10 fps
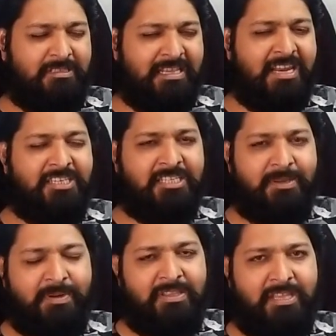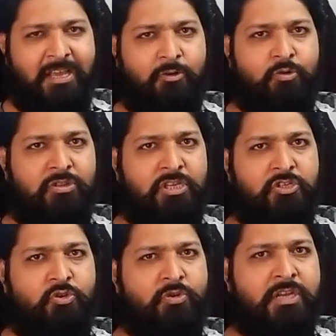सारी चीजें बनती है कुर्ती
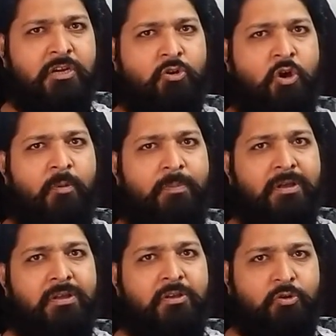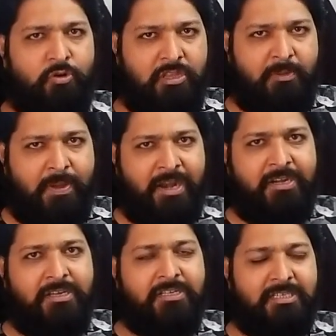ट्यूनिक टॉप कुर्ती
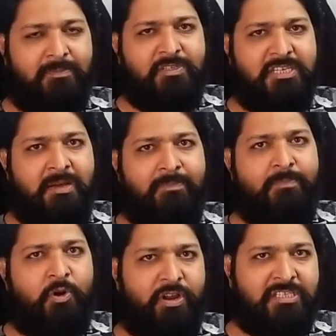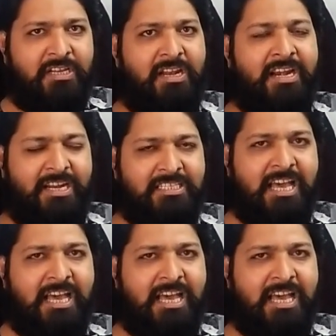पैंट सब चीज हम प्रोडक्शन लेडीज